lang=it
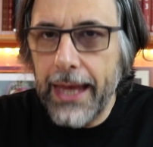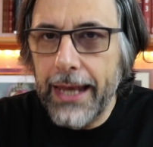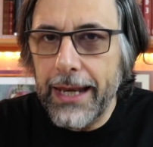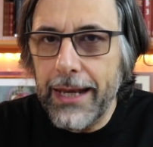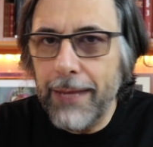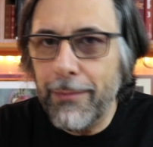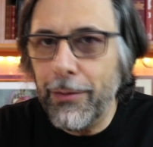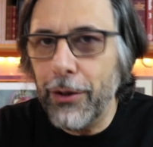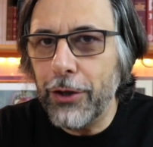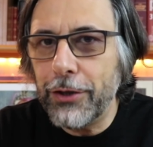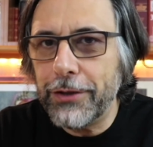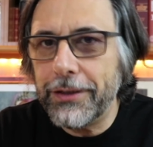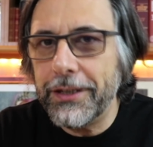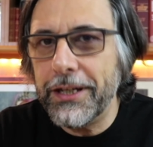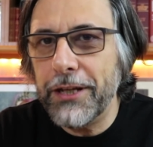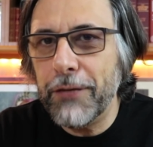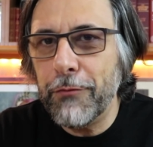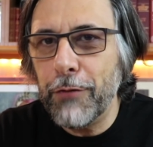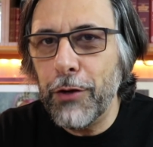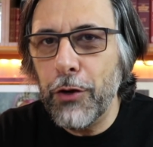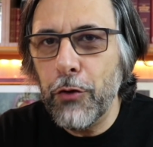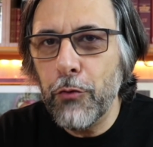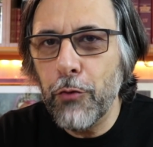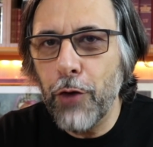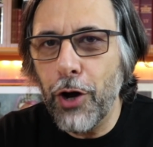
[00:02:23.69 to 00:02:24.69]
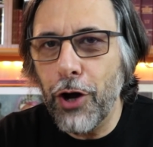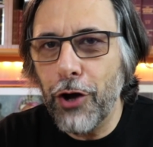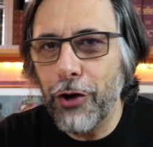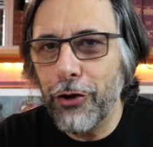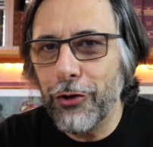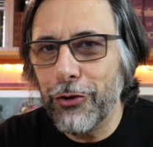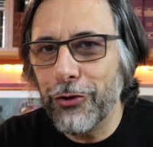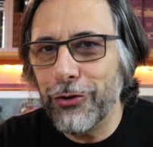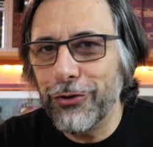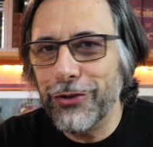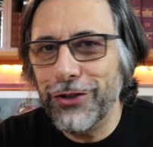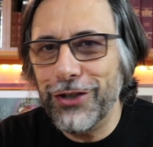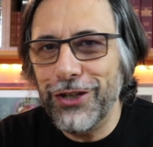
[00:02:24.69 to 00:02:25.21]
Le porte di quel
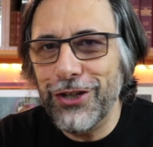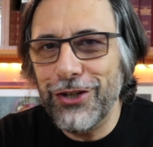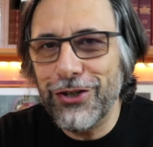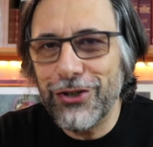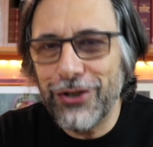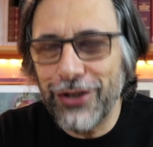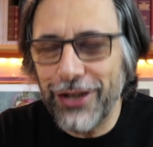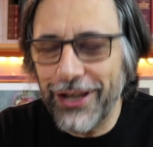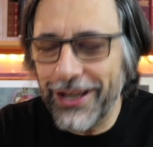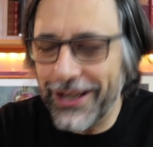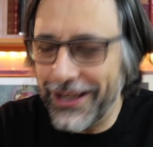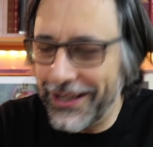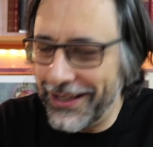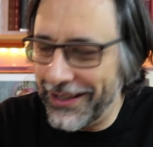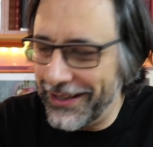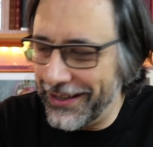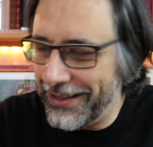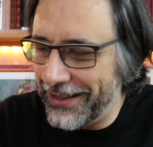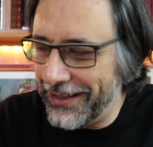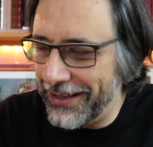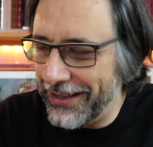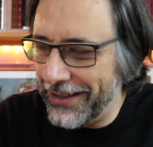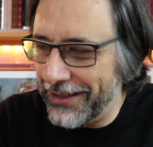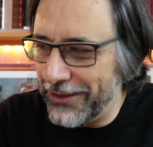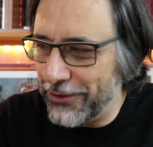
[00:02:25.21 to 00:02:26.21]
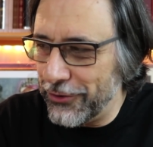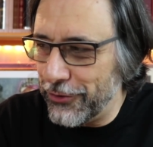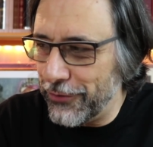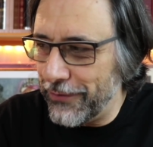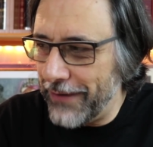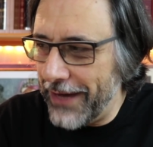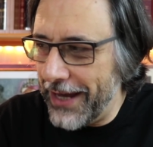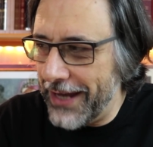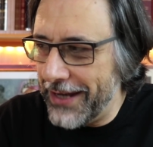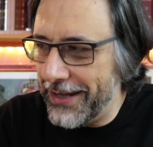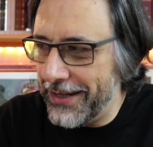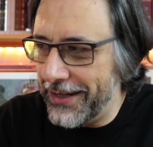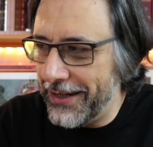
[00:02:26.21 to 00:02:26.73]
luogo, dice eh,
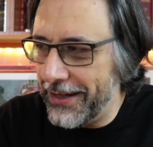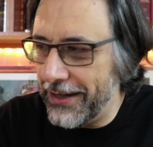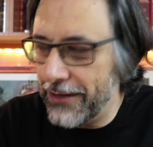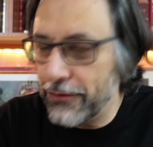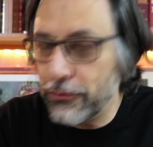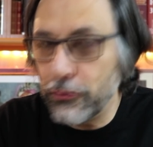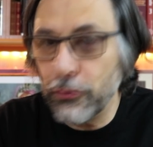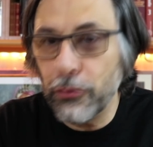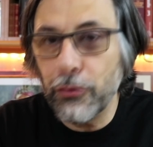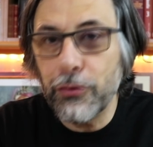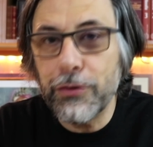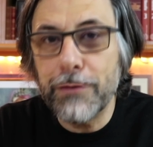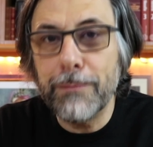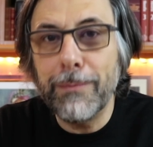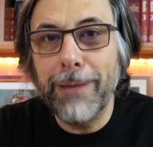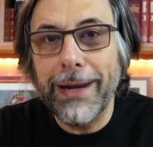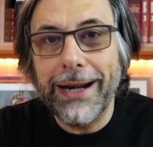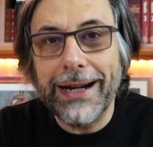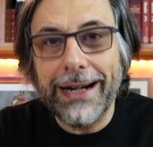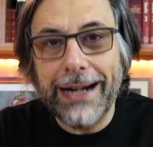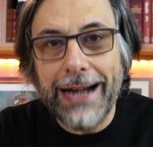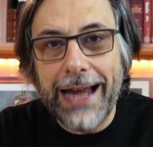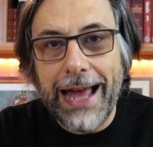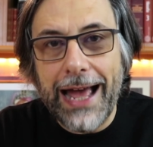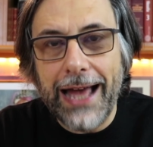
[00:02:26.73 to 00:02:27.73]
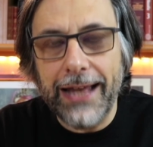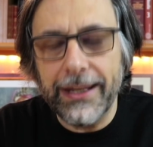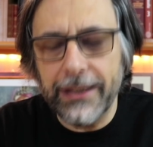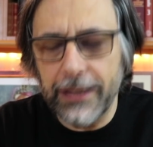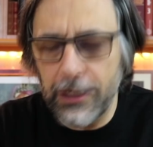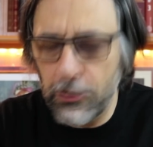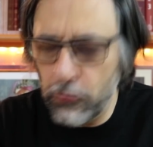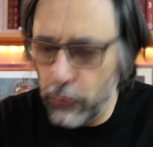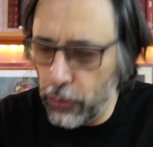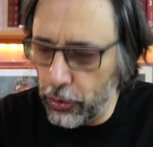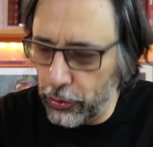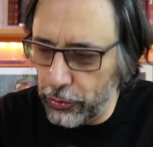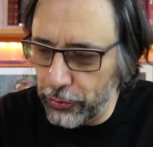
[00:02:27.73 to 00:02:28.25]
Giovanni, sono sbarrate,
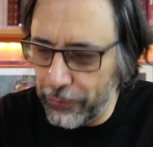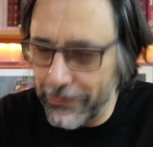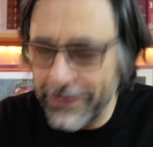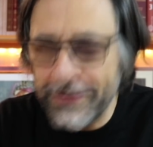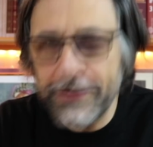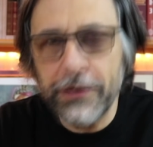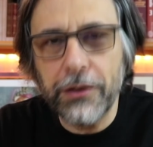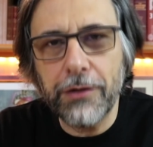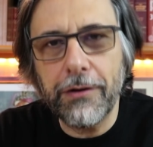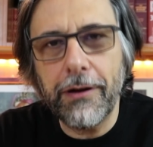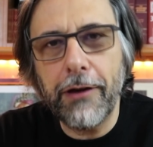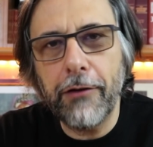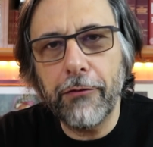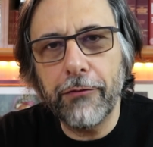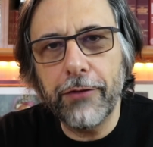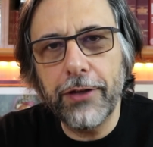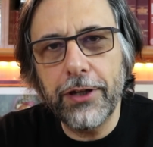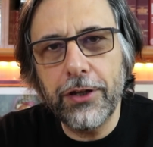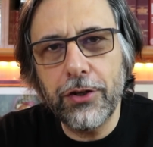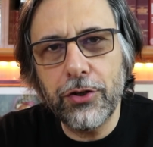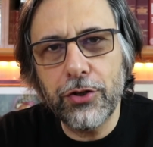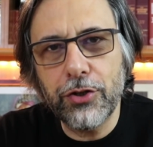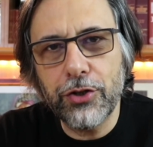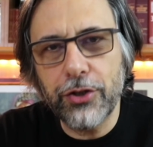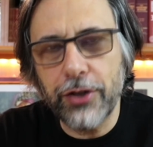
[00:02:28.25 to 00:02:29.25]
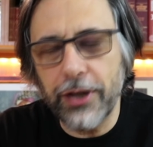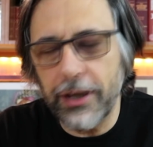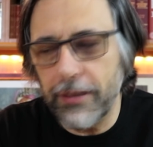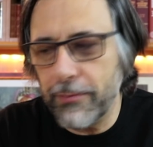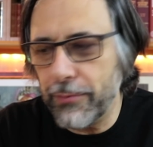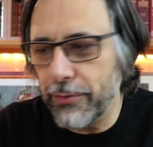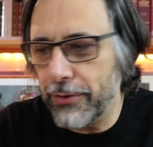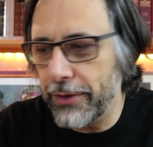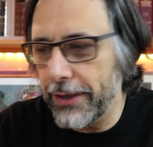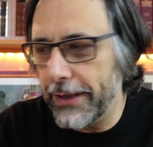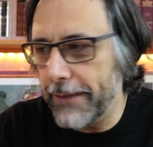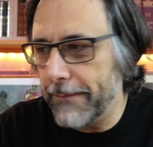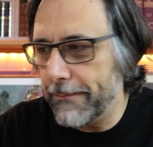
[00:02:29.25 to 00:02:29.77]
il luogo dove si trovavano i
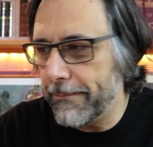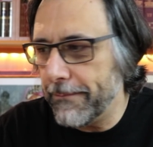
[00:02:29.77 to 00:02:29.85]
discepoli.